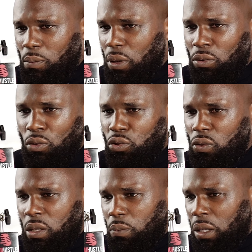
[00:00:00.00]
peut être d'autres
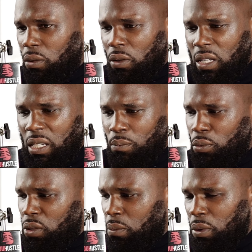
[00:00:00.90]
choses, ça peut être les
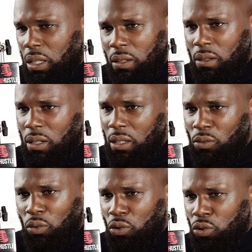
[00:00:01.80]
impôts, ça peut être euh,
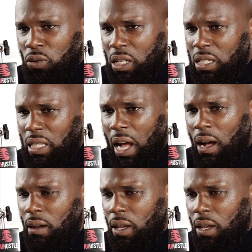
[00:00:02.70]
d'autres choses, etc.